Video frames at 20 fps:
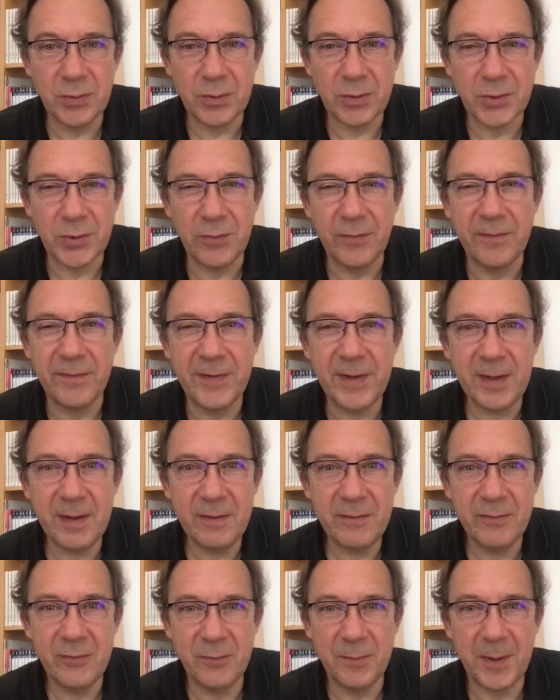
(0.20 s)
je
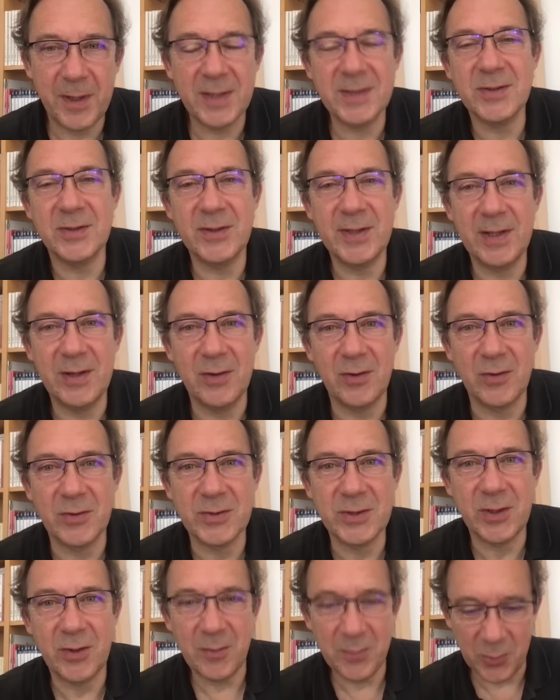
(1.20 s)
viens vous présenter
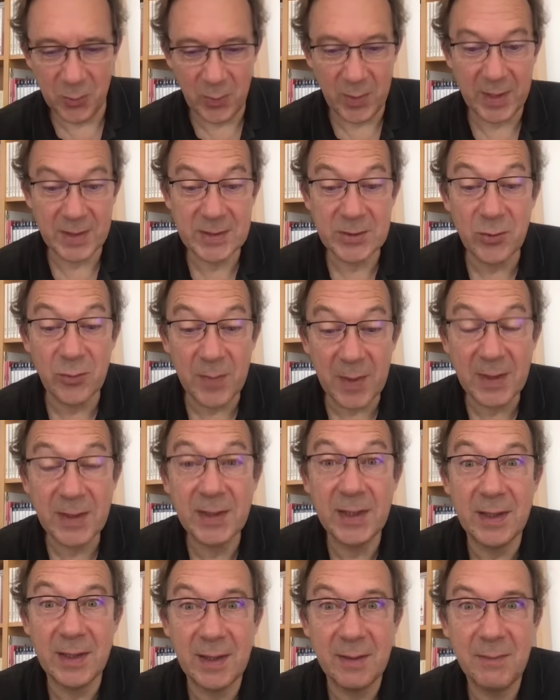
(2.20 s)
l'horoscope de la semaine
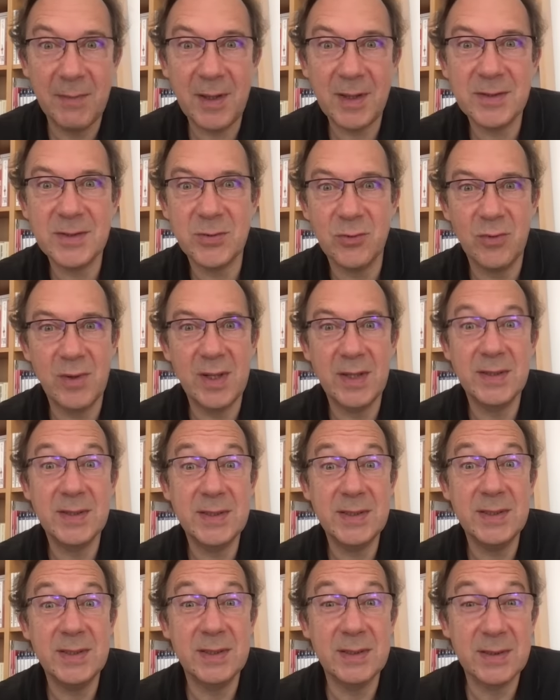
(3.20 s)
qui démarre ce
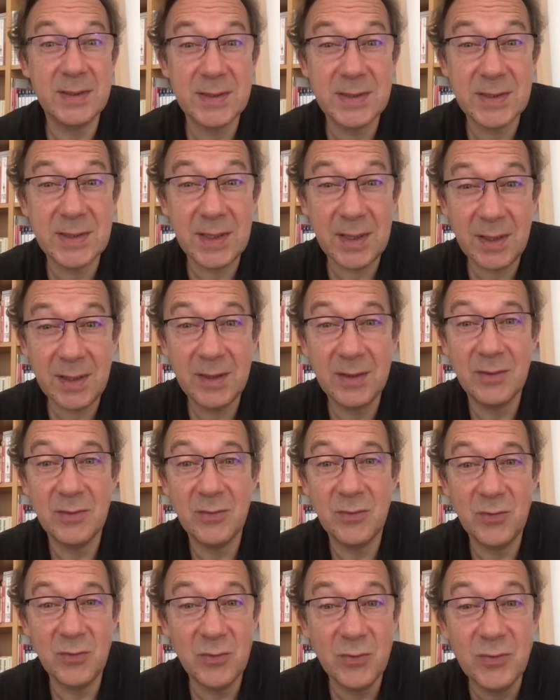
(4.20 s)
lundi 5
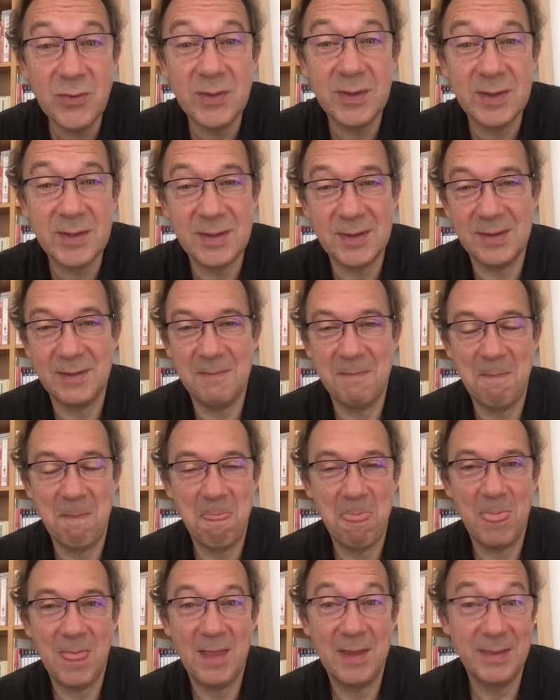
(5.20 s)
août
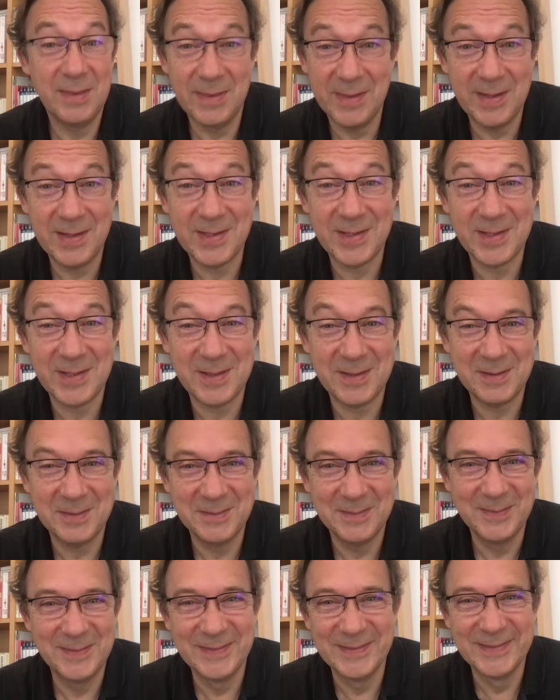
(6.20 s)
déjà
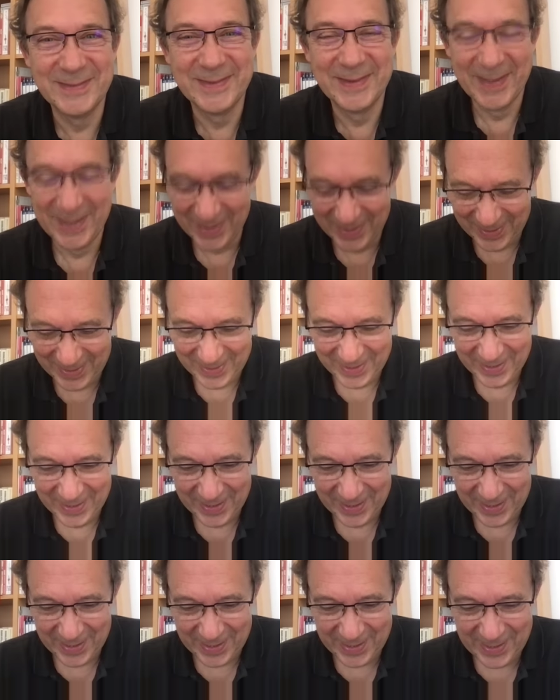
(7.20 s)

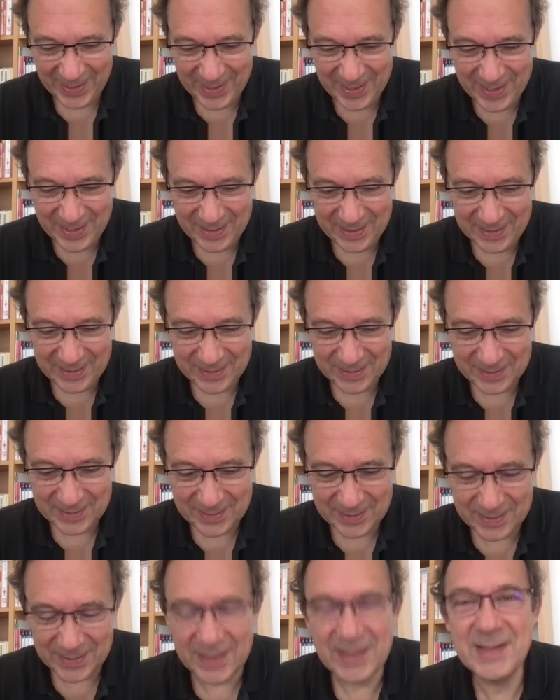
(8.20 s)
il y a
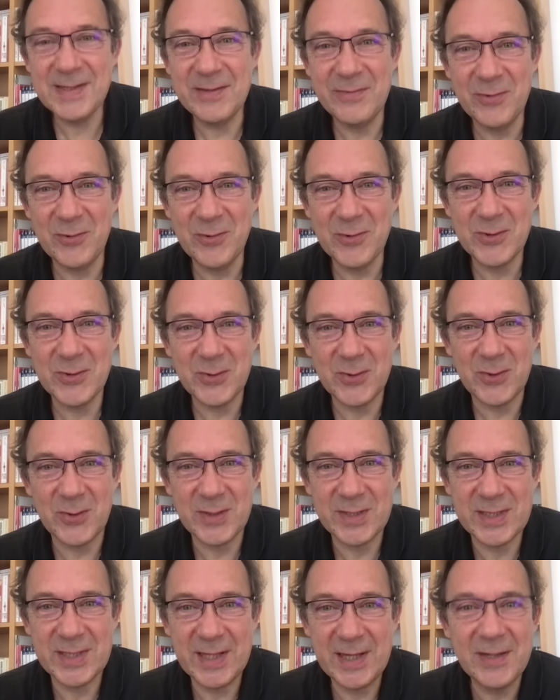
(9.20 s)
des évolutions dans le
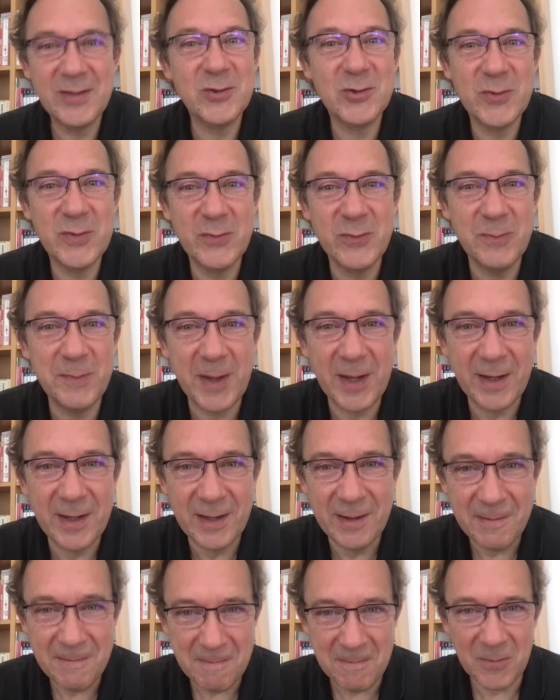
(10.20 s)
ciel dont je vais vous
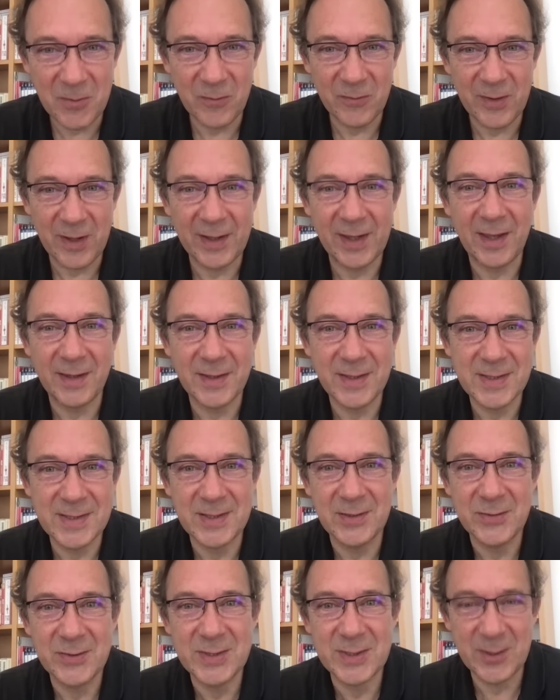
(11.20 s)
parler. On va regarder
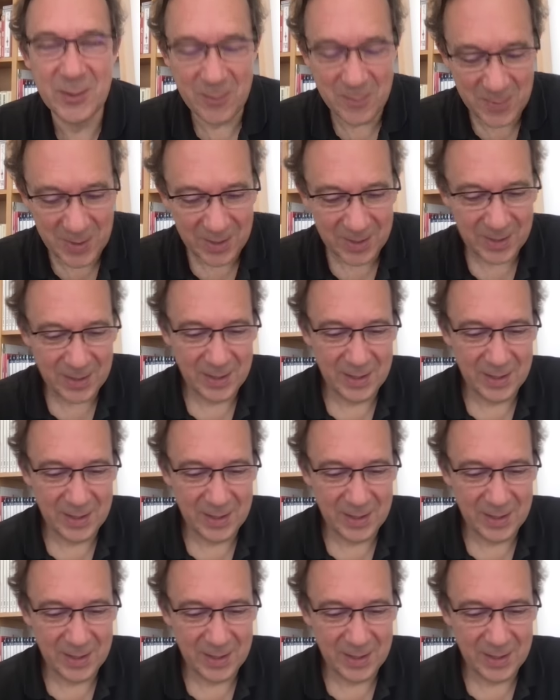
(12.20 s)
ça ensemble.